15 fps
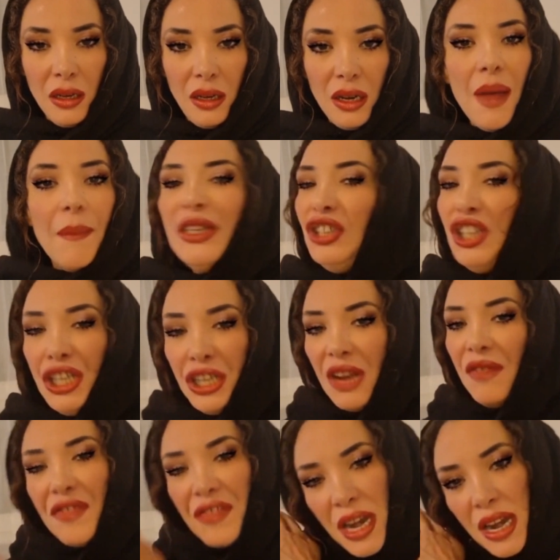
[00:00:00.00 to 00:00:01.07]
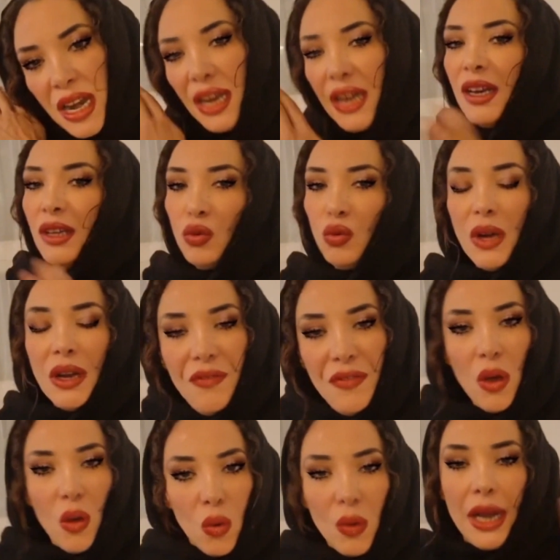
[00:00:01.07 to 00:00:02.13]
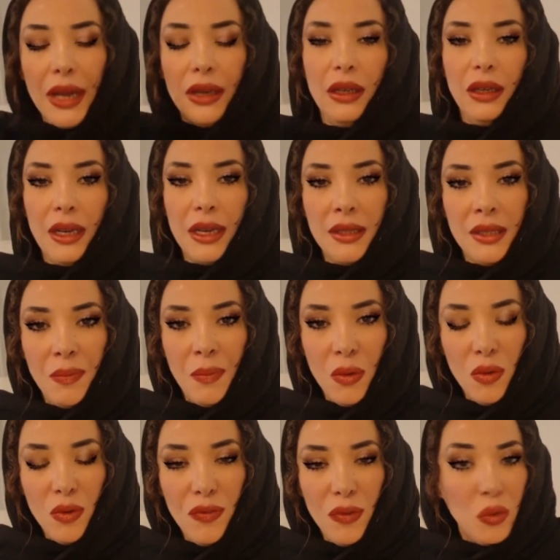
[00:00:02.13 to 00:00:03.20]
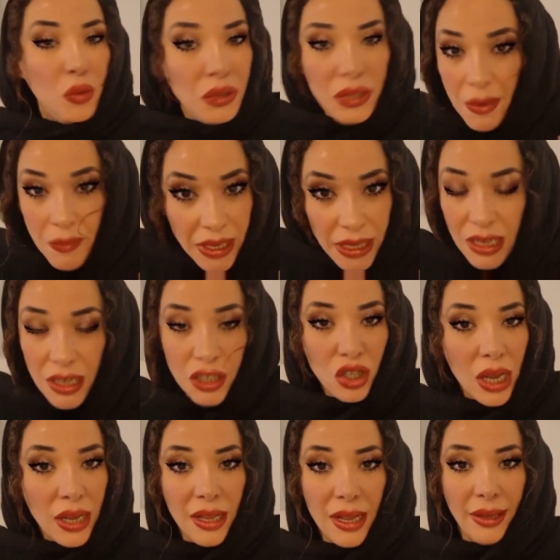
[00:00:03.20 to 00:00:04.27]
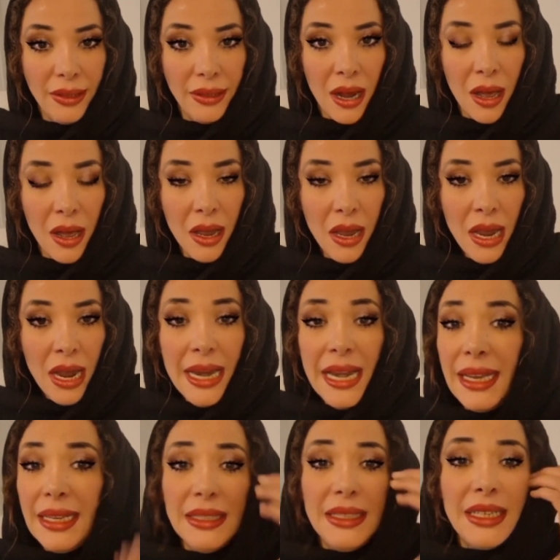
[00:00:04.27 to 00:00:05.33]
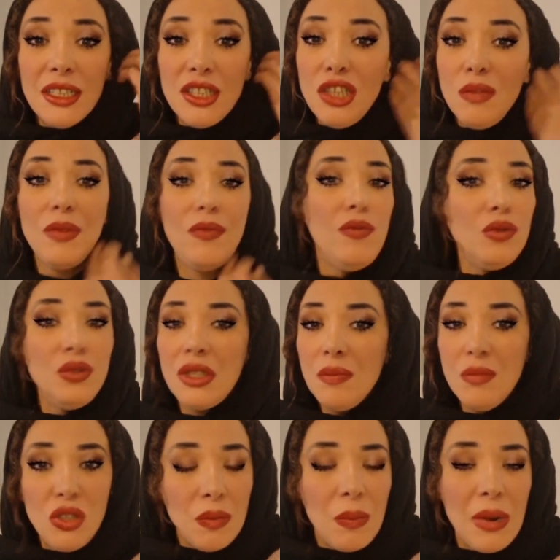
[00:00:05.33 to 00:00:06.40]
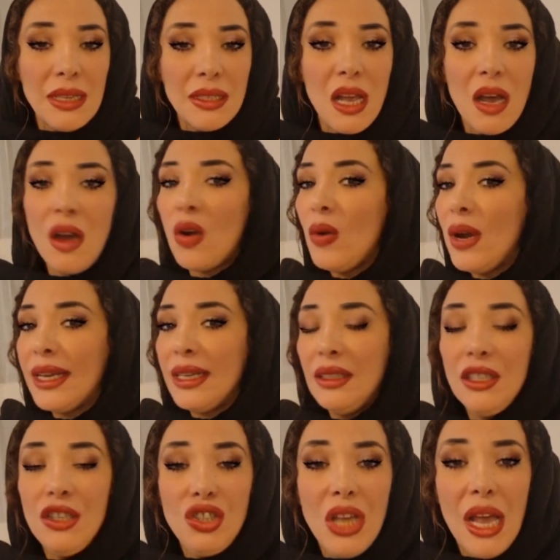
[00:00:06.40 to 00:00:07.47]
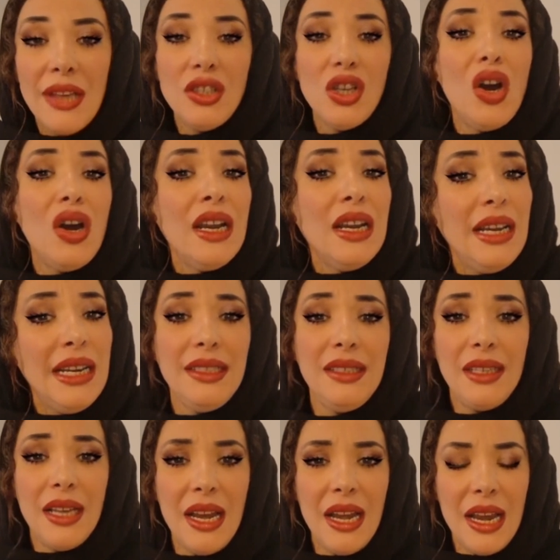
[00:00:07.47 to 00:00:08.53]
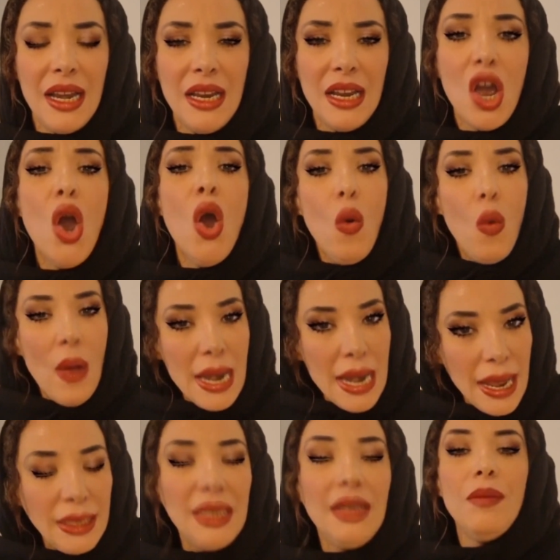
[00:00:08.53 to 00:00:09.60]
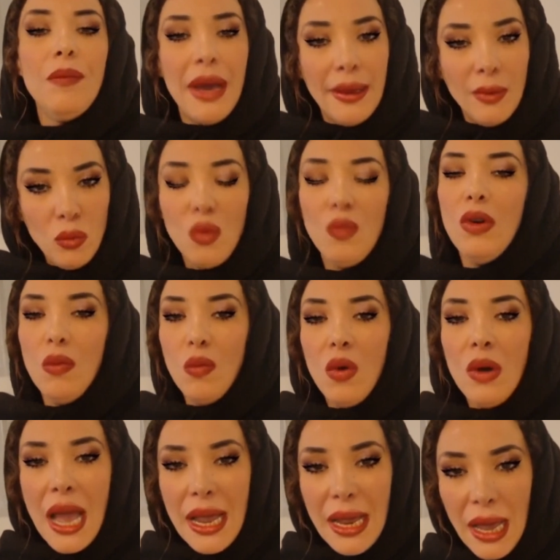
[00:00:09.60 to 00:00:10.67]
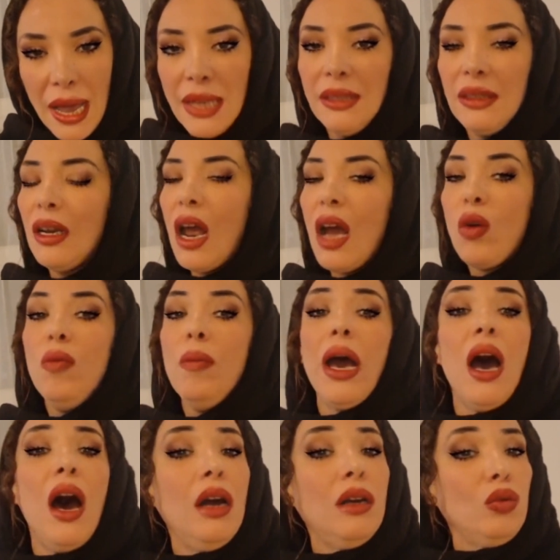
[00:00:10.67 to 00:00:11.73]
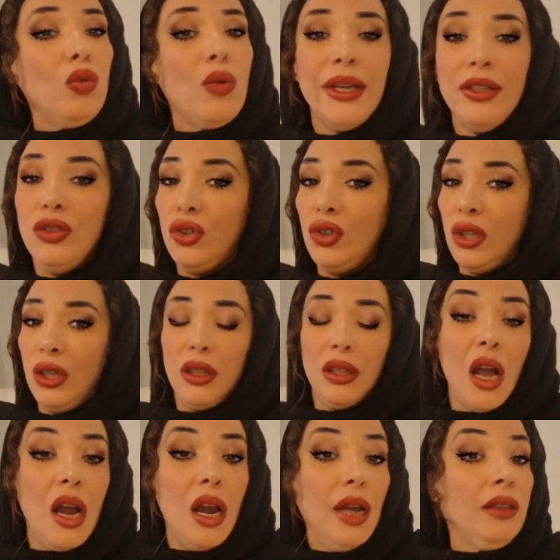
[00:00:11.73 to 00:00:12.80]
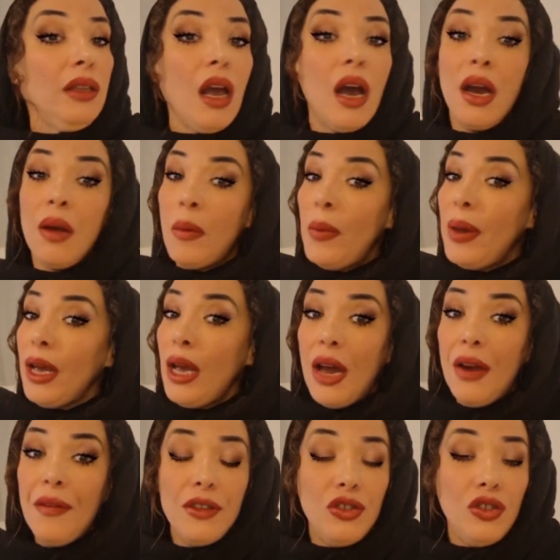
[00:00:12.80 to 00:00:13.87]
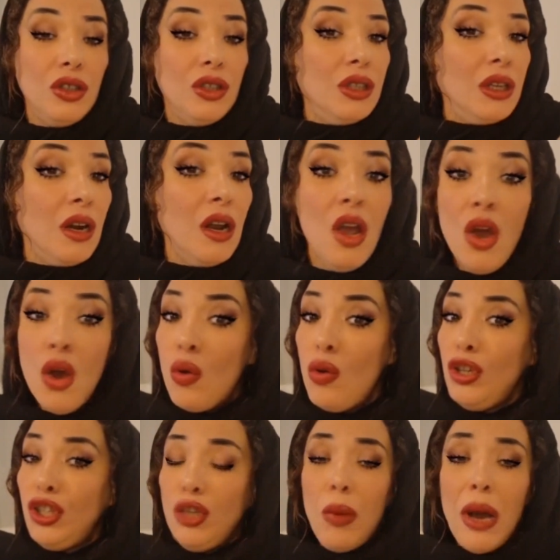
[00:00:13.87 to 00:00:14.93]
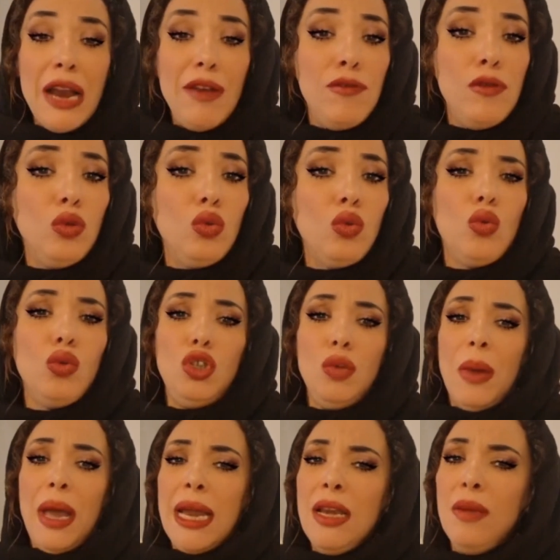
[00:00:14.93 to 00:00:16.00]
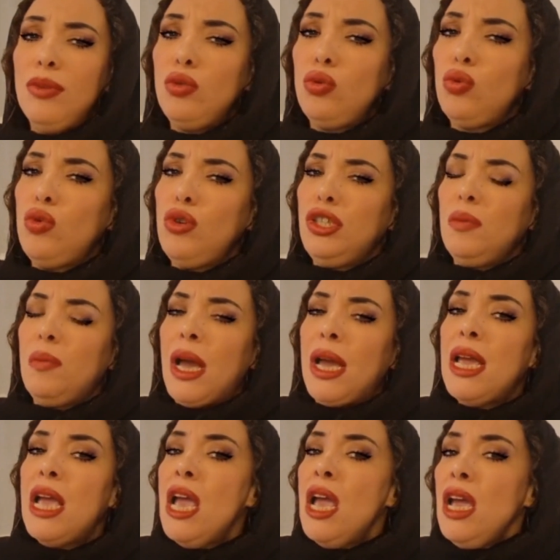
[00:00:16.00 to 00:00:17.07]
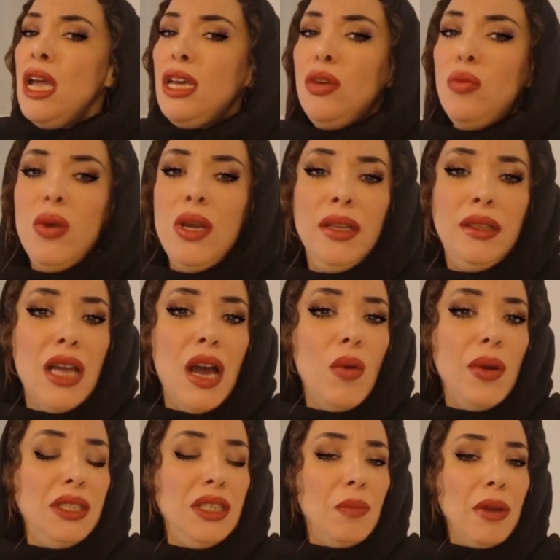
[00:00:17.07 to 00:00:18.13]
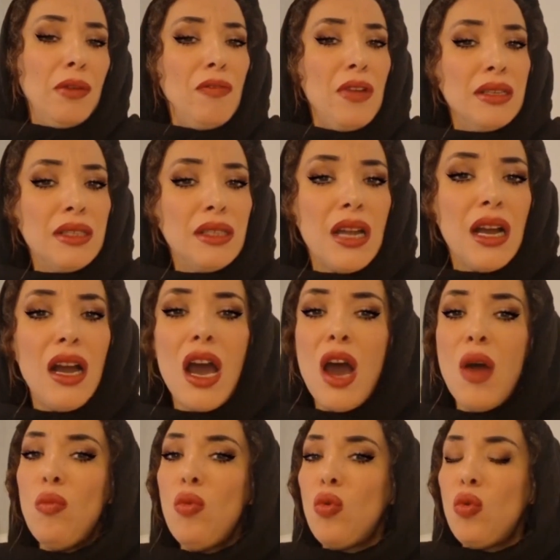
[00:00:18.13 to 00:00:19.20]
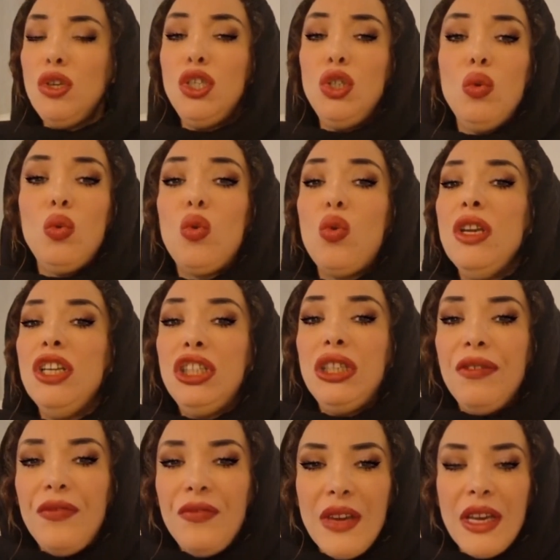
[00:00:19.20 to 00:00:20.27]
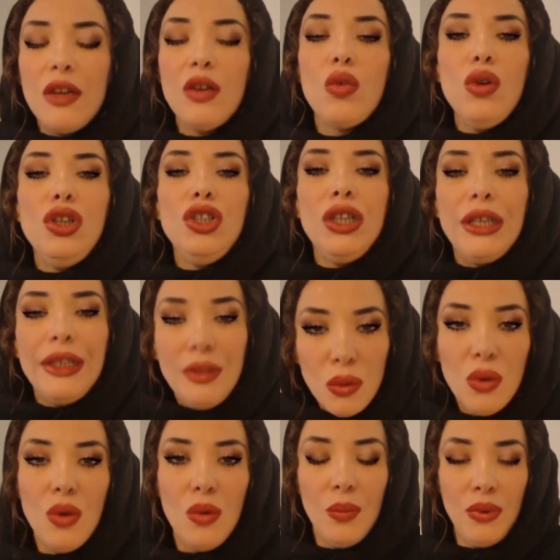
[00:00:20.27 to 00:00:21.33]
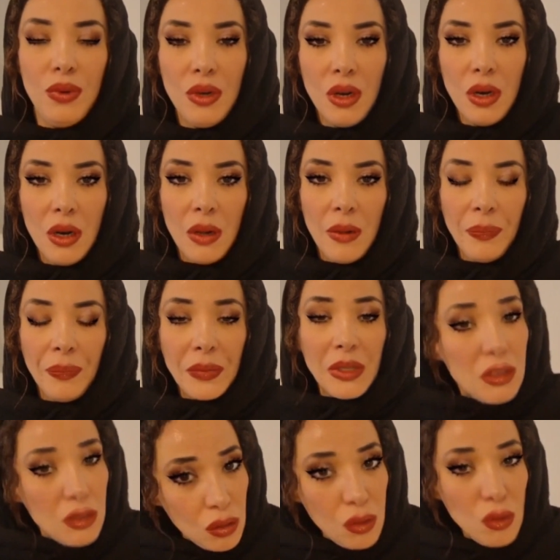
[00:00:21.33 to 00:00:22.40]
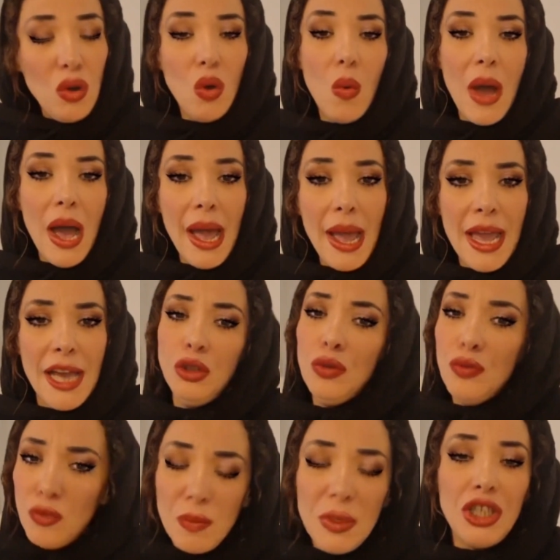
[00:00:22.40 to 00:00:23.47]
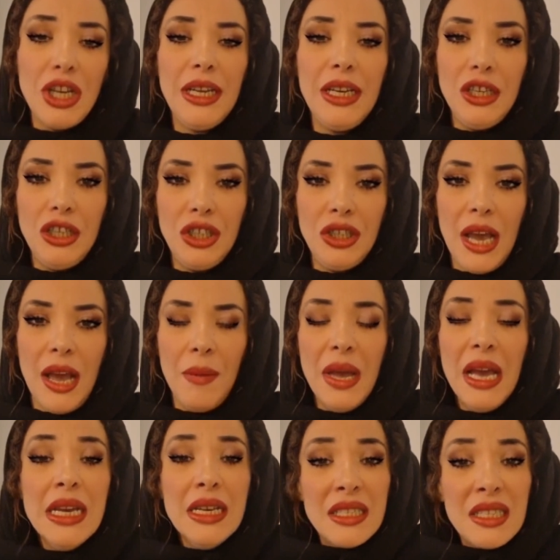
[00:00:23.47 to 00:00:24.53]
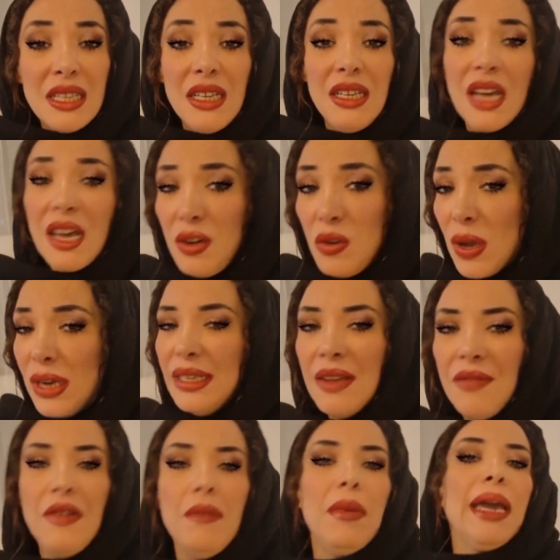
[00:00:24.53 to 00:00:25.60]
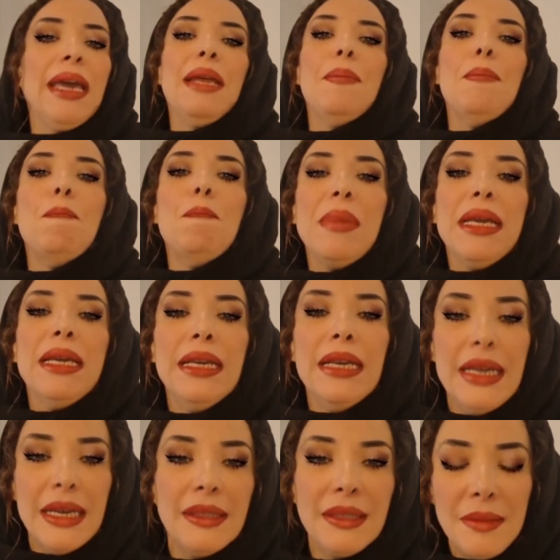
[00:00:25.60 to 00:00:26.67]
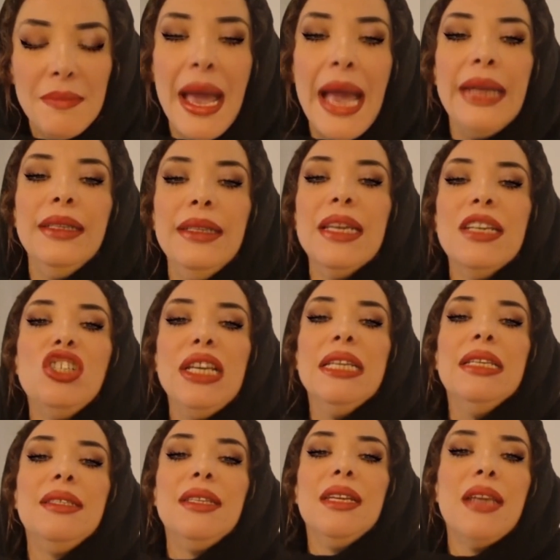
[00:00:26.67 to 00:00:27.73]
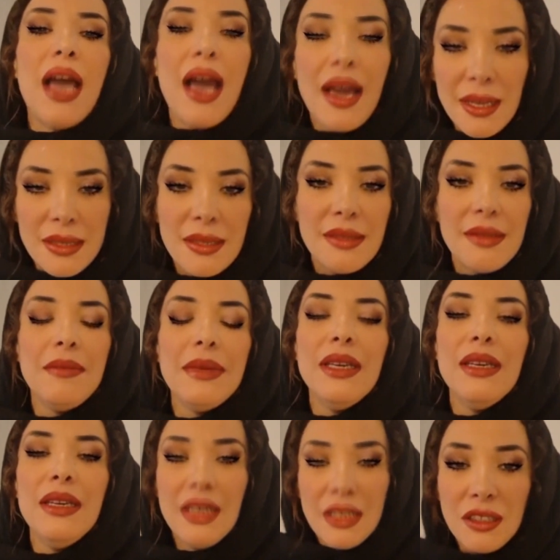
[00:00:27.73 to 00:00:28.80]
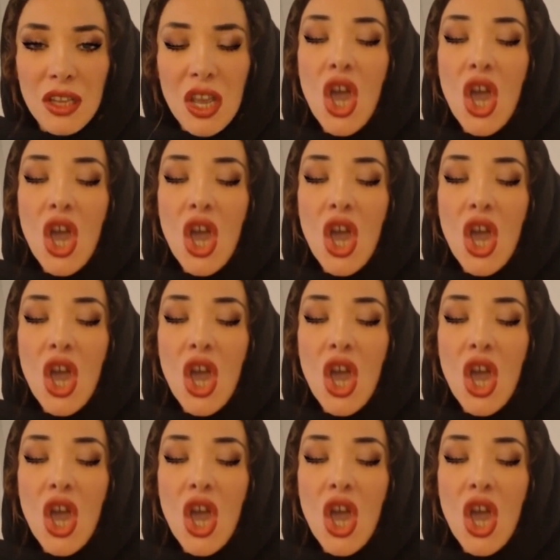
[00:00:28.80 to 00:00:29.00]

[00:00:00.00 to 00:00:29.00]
راه ماشي حنا الفنانه كنعسو كنفيقو كنزبلو الفلوس راه ما كايناش هاد الهضره الا كنتي كتجيبي فلوسك من شي بلاصه اخرى ولا كديري شي حاجه اخرى الله يسهل عليك ولكن بعدو من المراهقات راكم قهرتو هاد الجيل الطالح تقهر ما باقي عارف اش يدير كلشي بغى الفلوس وكلشي بغى يلبس وكلشي بغى يولي تا هو تيبان في الانستغرام وكلشي كلشي فيك كلشي كذوب نزلوا للواقع شوفوا مشاكل الشعب السيناريو عندنا في المغرب ميت ما عندناش لي سيناريست ميت